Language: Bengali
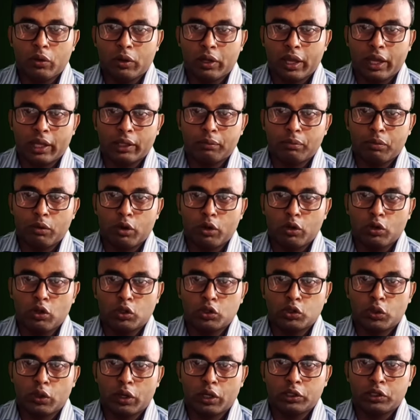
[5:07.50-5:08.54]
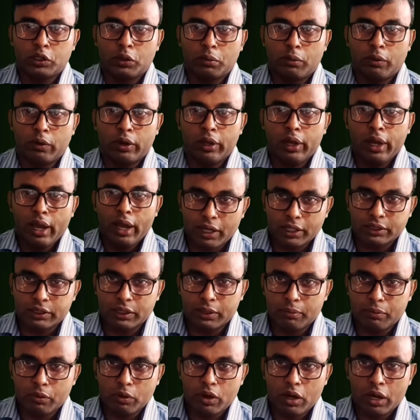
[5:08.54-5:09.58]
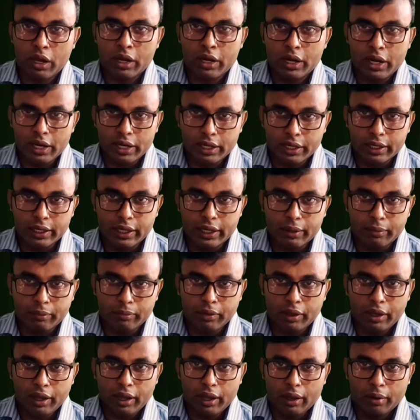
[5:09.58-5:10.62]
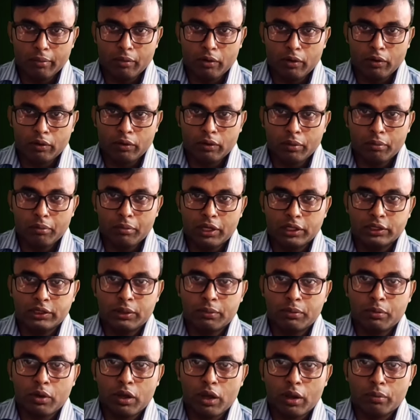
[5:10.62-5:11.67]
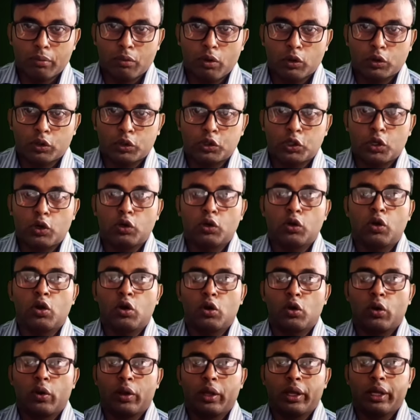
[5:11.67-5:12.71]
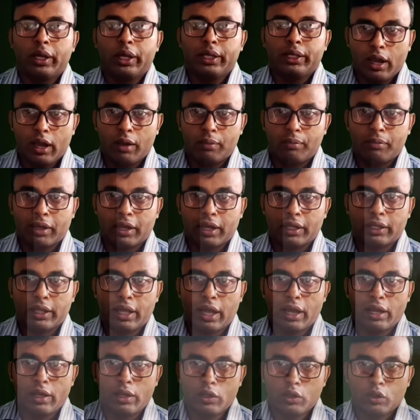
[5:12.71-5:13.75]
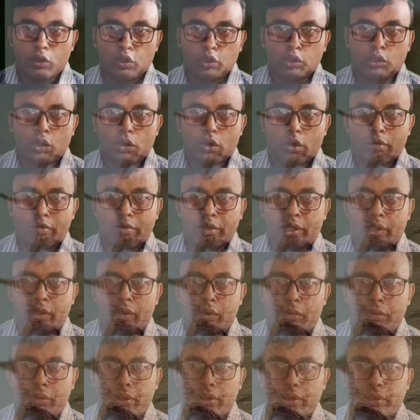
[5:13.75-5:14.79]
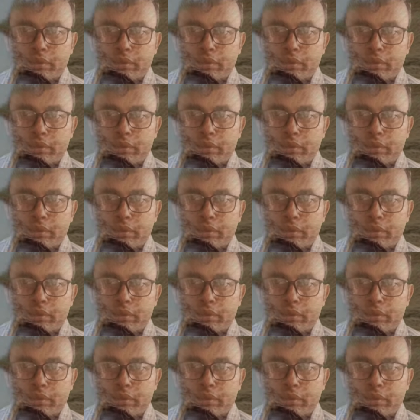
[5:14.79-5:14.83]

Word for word: ক্ষেত পরিদর্শনের সময় মাজরা পোকার ডিম এবং মাজরা পোকার মদ সংগ্রহ করে আপনাকে তা নষ্ট করে ফেলতে হবে